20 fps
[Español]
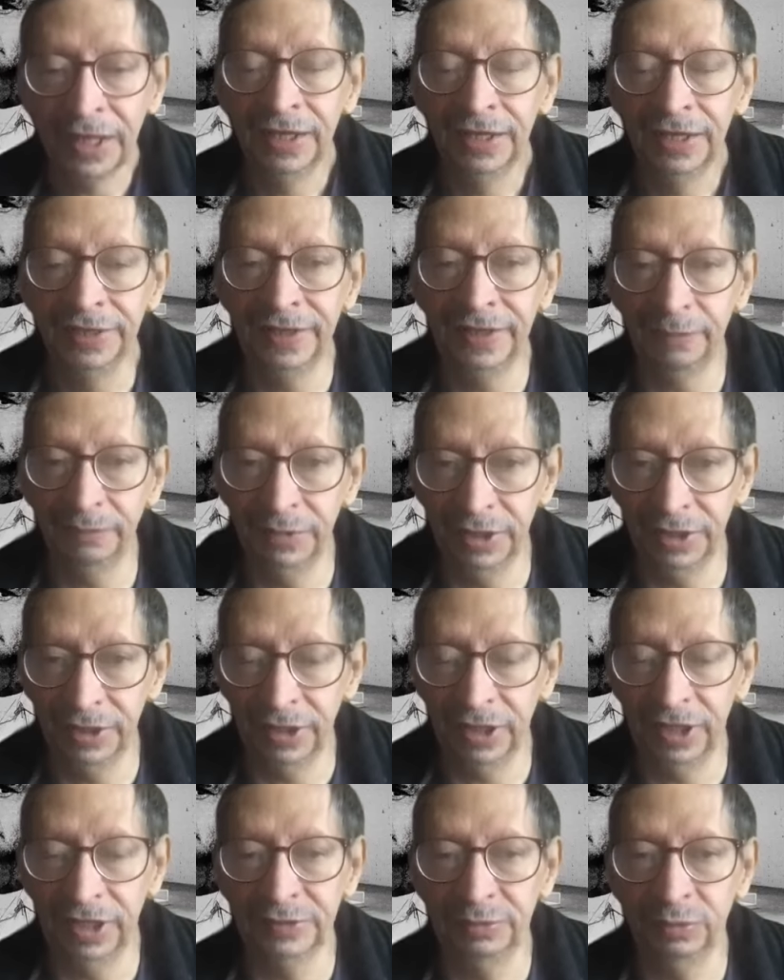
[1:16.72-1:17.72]
Y
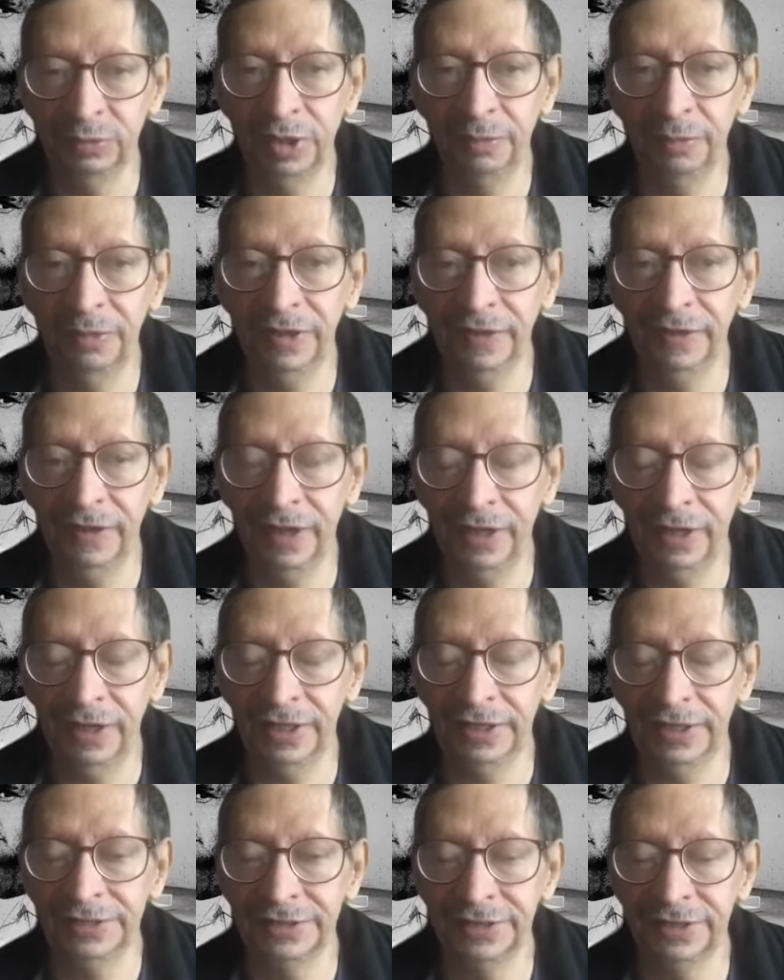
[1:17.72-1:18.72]
también les voy a mandar
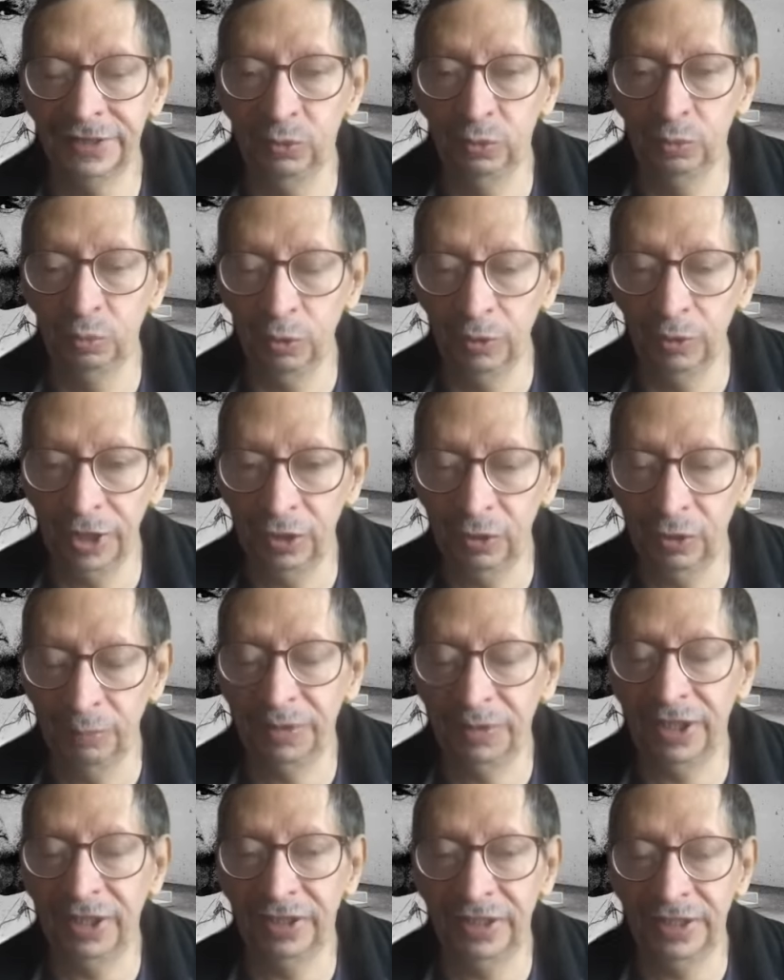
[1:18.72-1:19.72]
este, un modelo
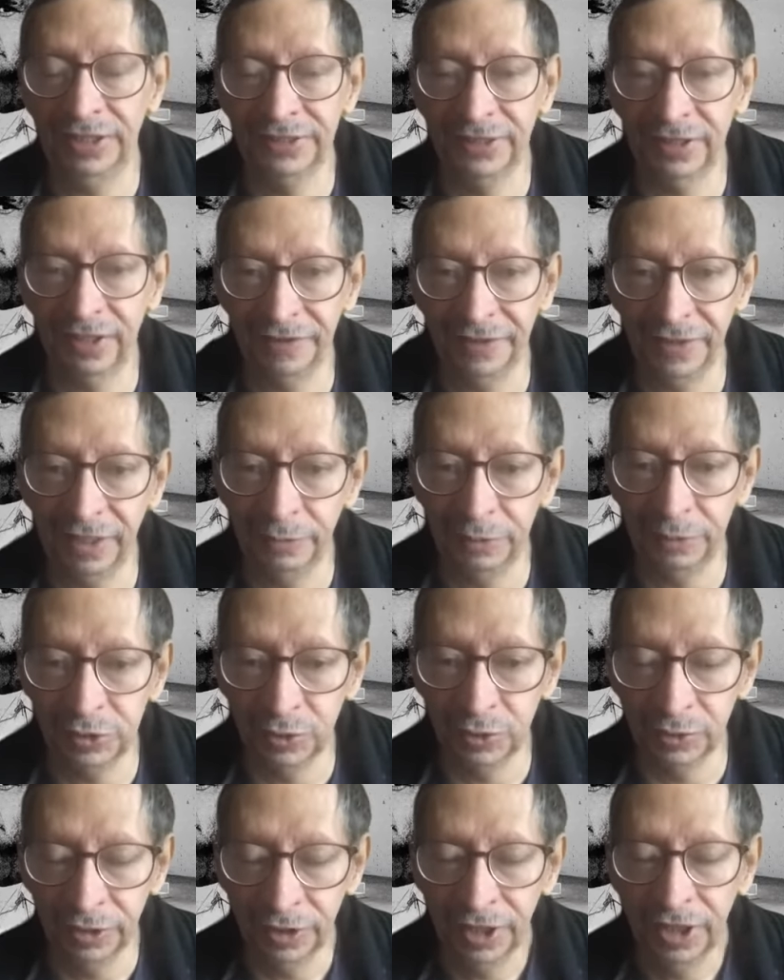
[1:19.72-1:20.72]
para analizar la
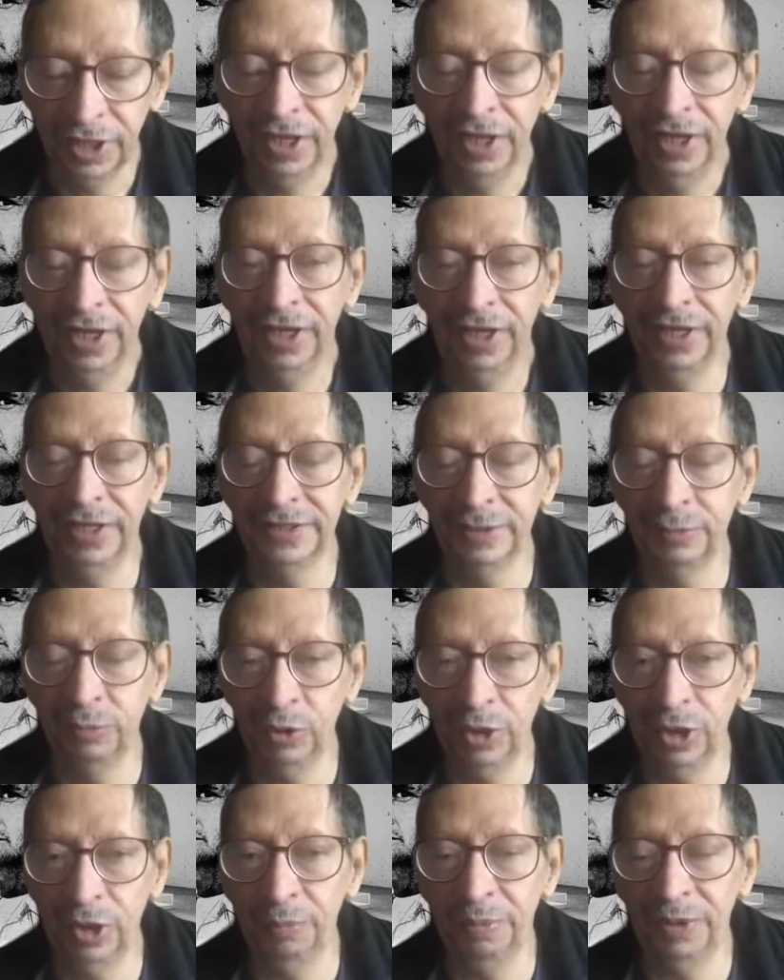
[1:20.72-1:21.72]
televisión. En ese
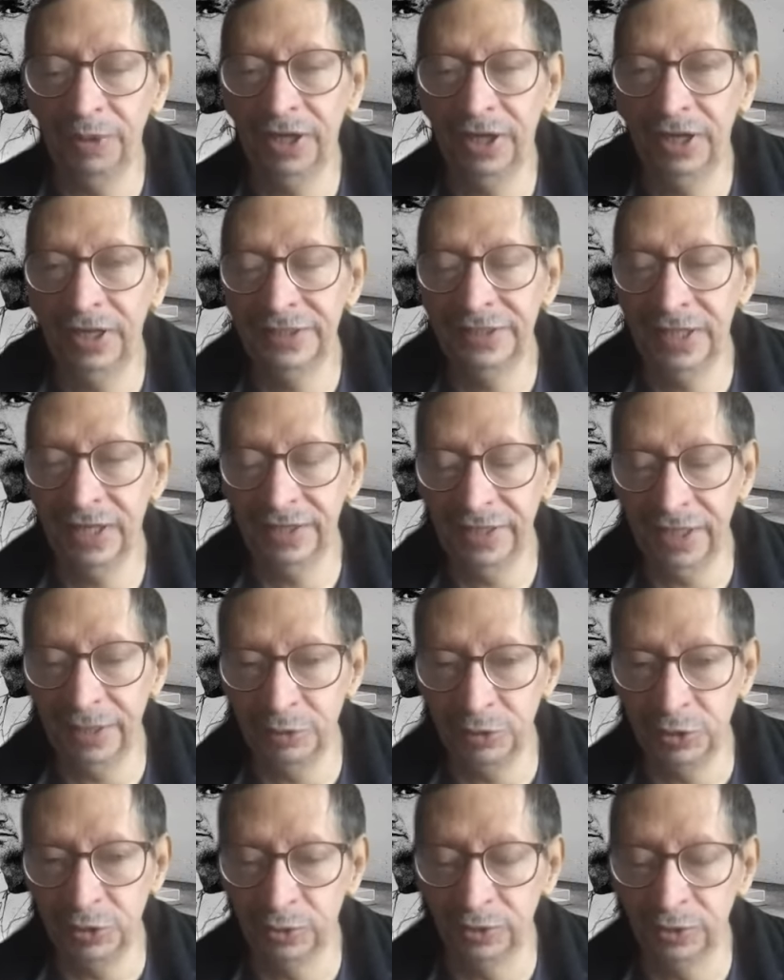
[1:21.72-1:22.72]
modelo para analizar la
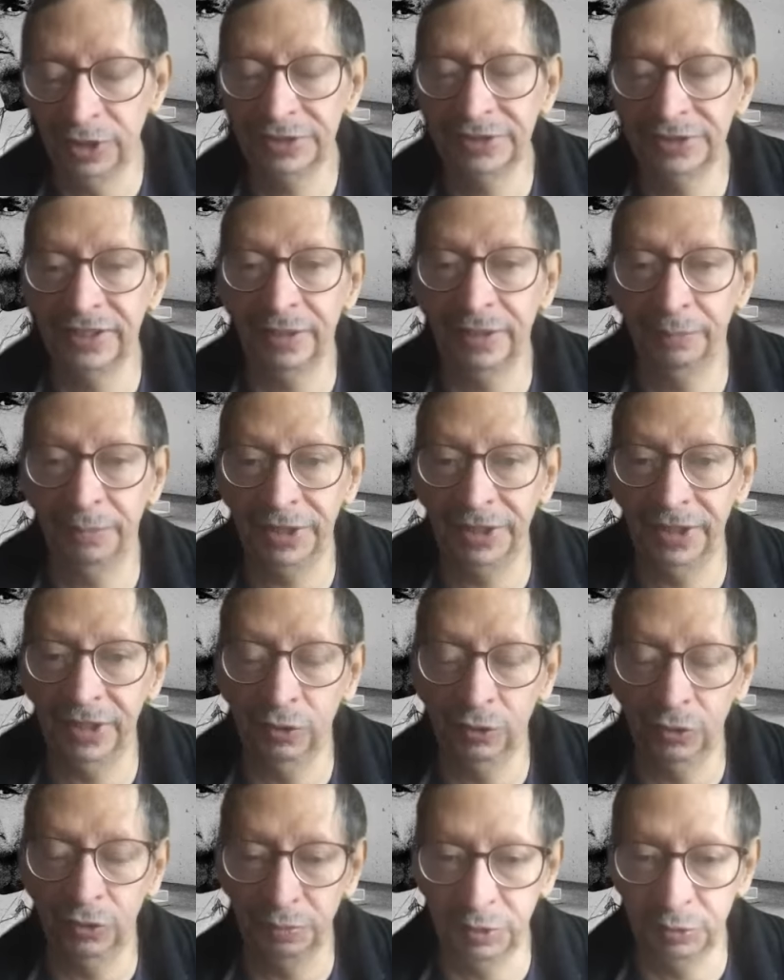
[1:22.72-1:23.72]
televisión se
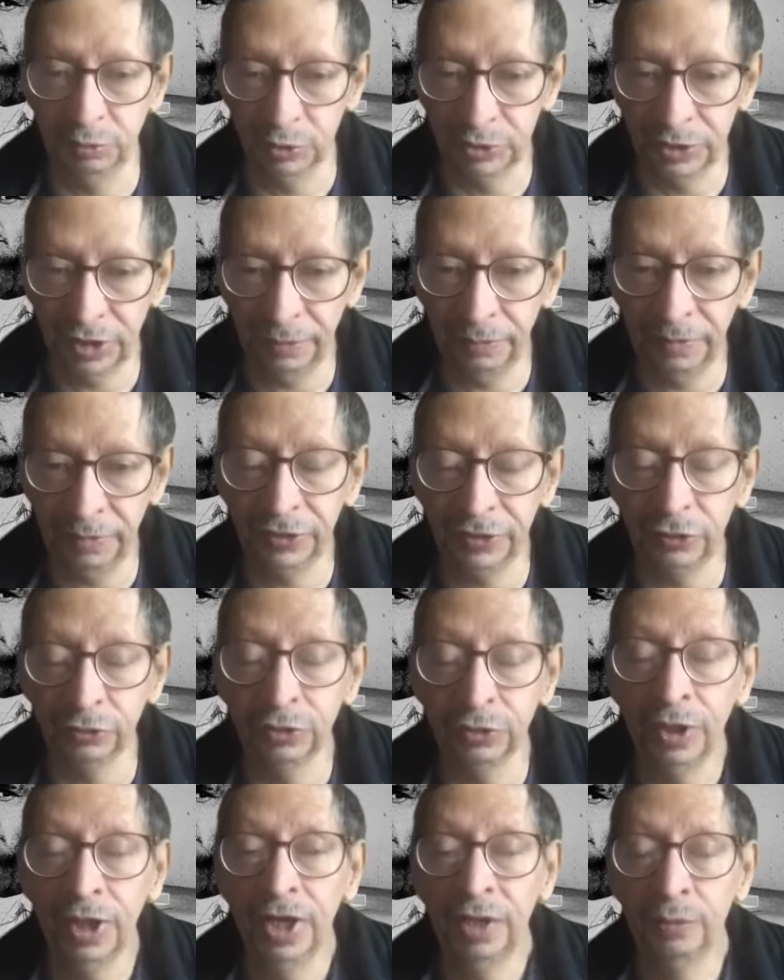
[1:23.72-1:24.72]
repiten los mismos
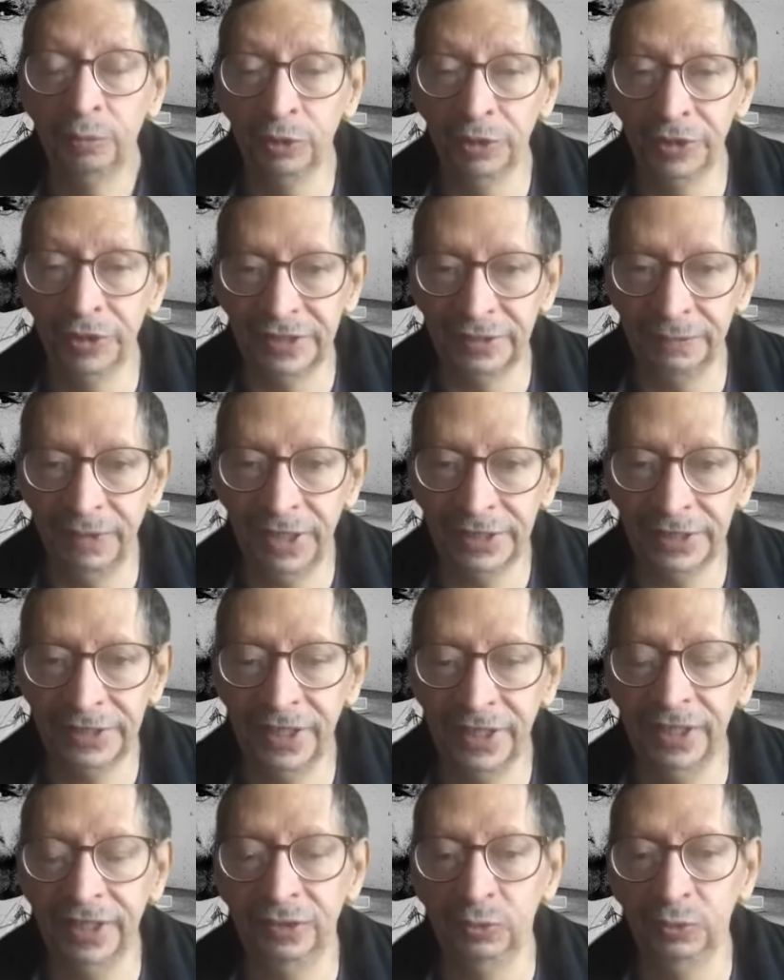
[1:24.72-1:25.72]
elementos porque se
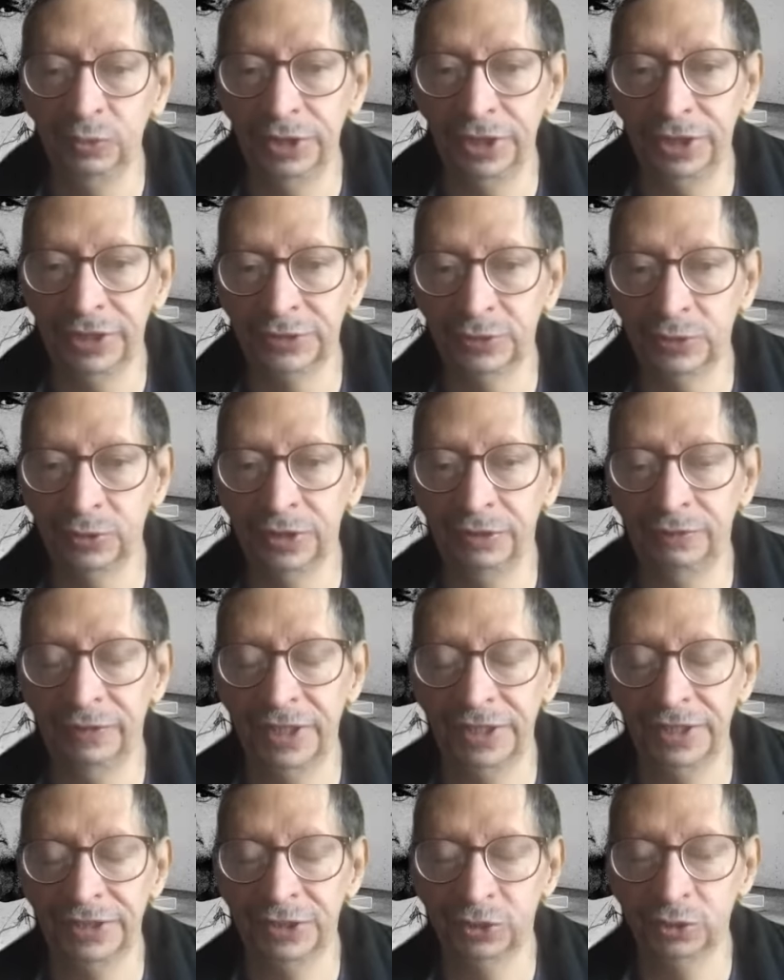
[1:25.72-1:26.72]
basa en un texto de
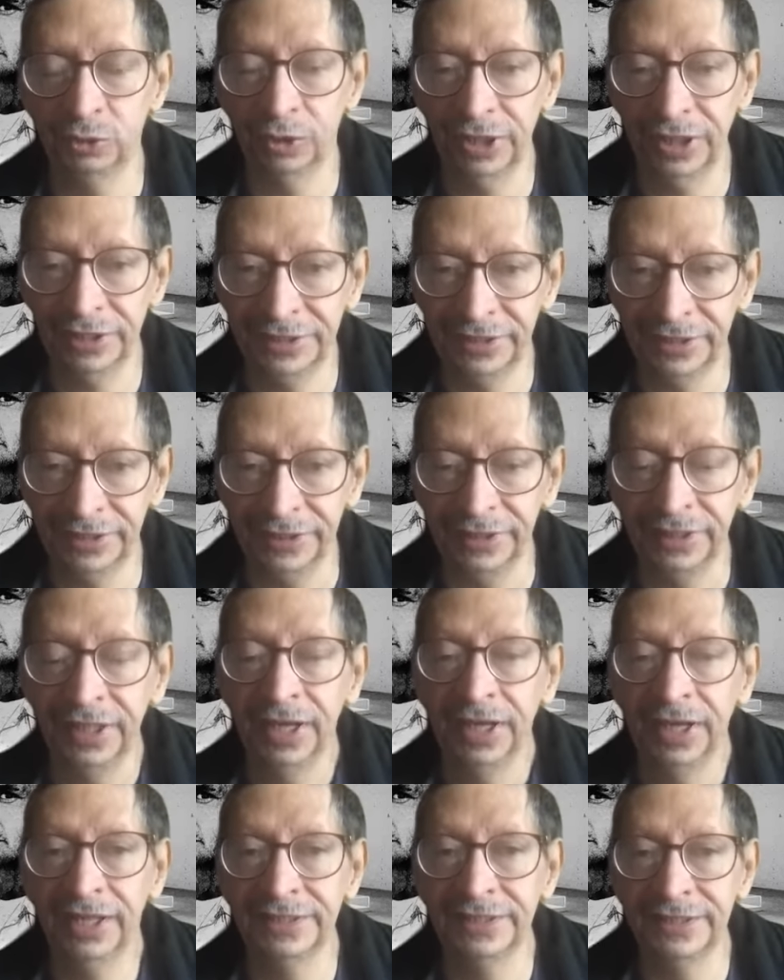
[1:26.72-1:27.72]
Francisco Cassetti
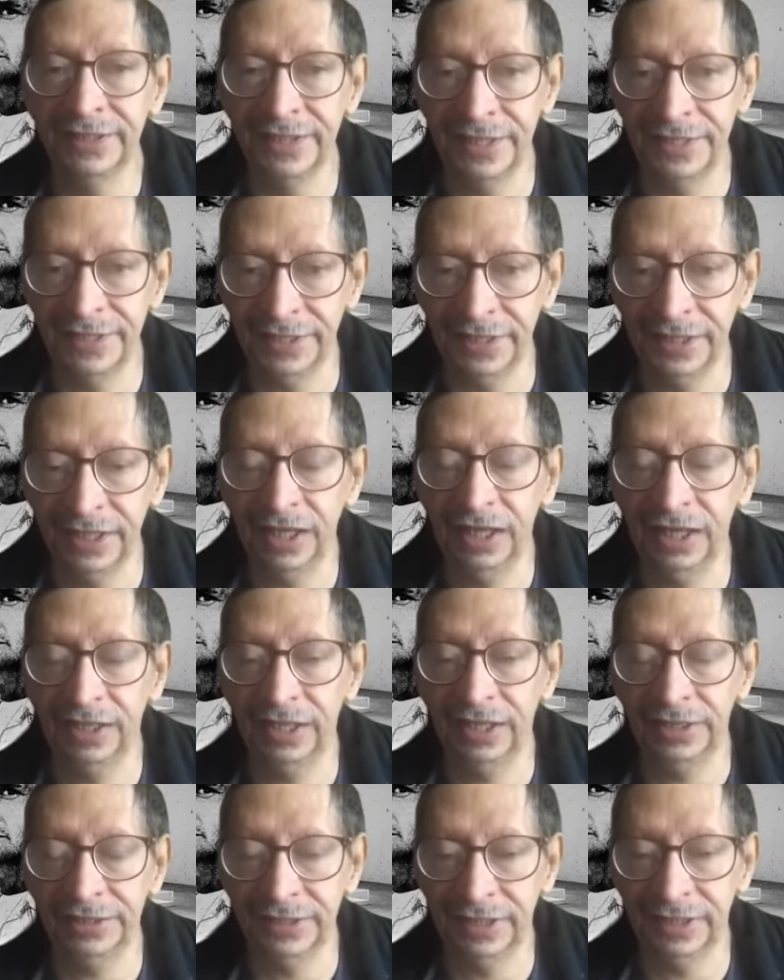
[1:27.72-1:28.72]
que se dedica a
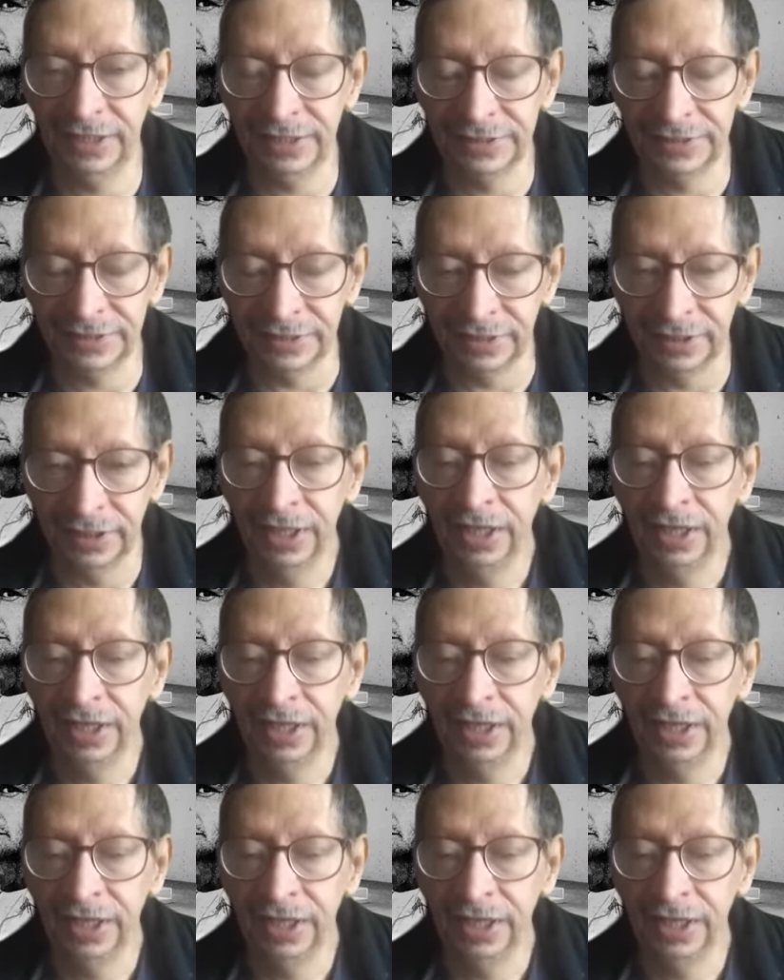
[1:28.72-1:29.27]
analizar el cine.